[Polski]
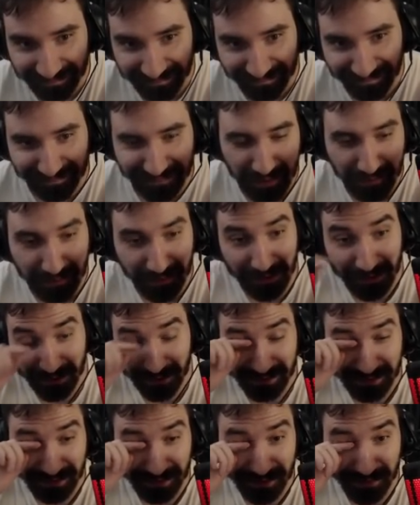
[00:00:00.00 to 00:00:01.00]
Mam
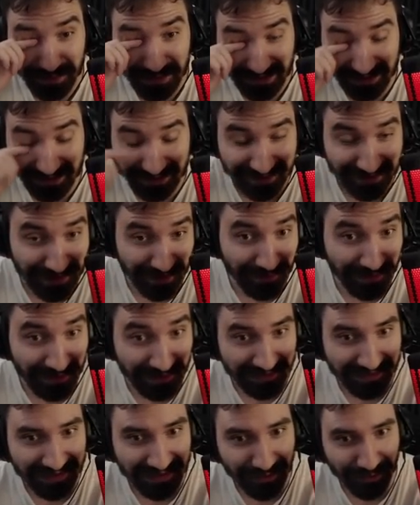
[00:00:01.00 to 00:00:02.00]
ochotę to
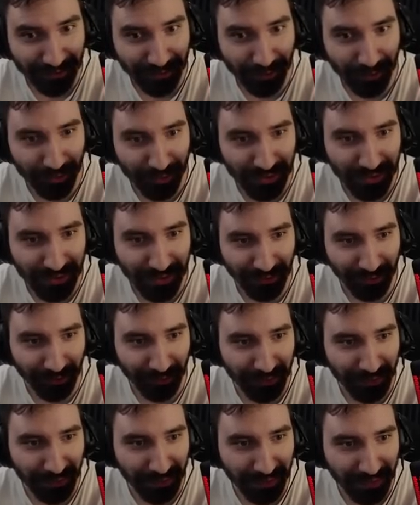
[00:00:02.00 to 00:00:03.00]
przetestować. Chodź no
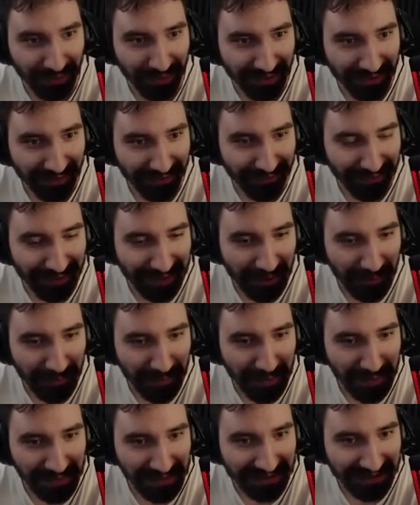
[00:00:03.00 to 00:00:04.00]
tu.
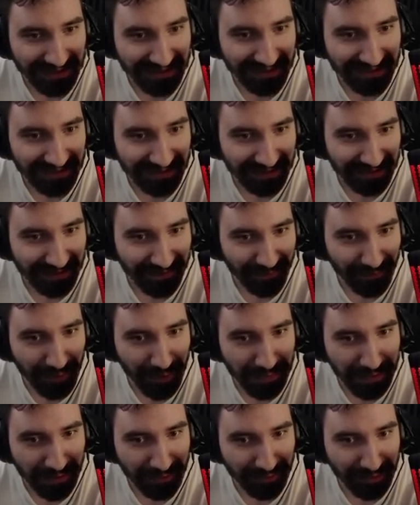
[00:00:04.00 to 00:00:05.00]
Wolałbym, nie?
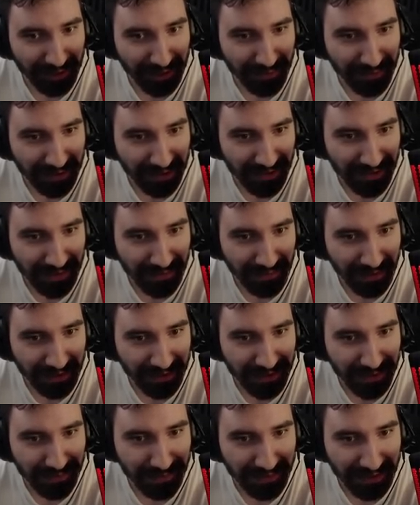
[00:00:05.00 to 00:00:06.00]
Dobra, w takim razie
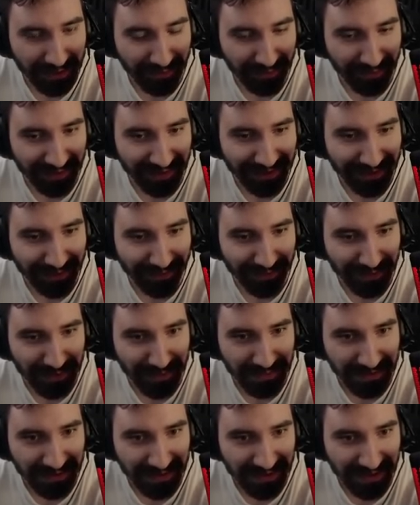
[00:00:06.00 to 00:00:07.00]
masz prawo zachować
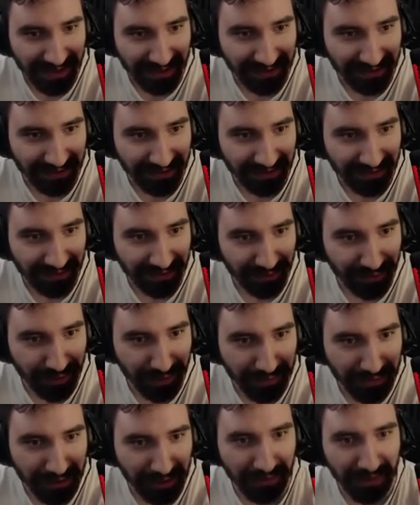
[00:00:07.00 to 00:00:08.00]
milczenie.
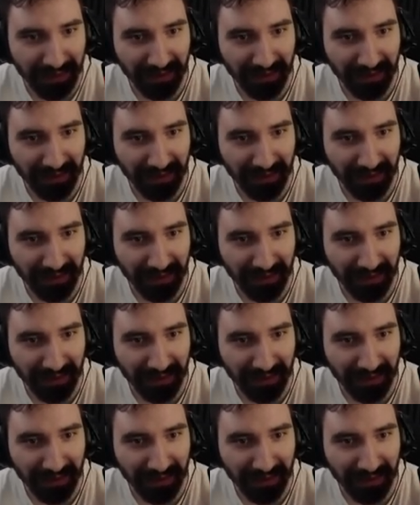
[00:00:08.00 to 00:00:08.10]
Dobra, dobra,